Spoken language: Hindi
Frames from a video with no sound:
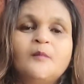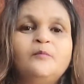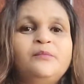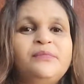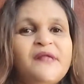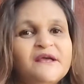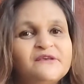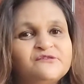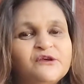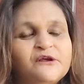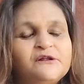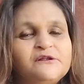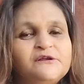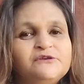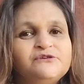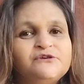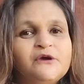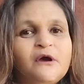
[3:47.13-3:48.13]
ब्लेसिंग
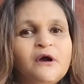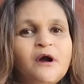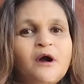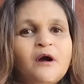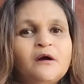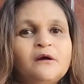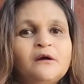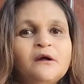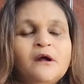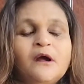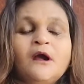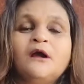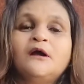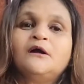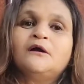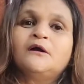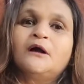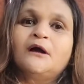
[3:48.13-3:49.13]
लीजिए
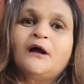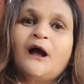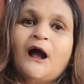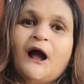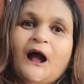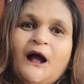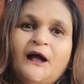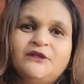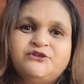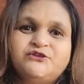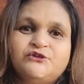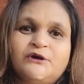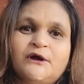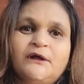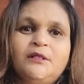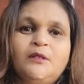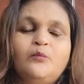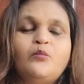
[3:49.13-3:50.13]

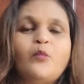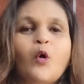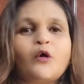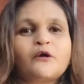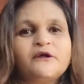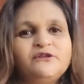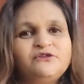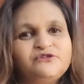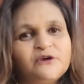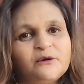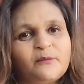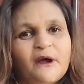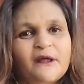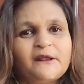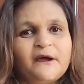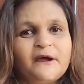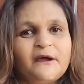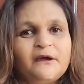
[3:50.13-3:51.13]
आजकल मॉडर्न
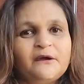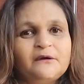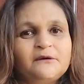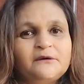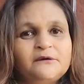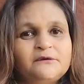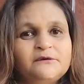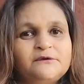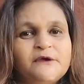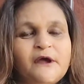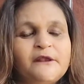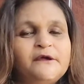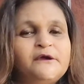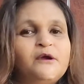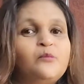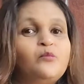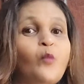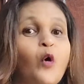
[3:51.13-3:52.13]
ज़माना है यानी
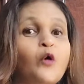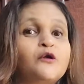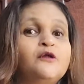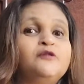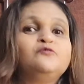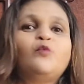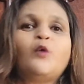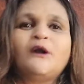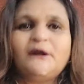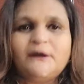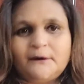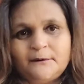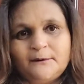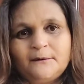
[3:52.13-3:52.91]
कि मॉडर्न वर्ल्ड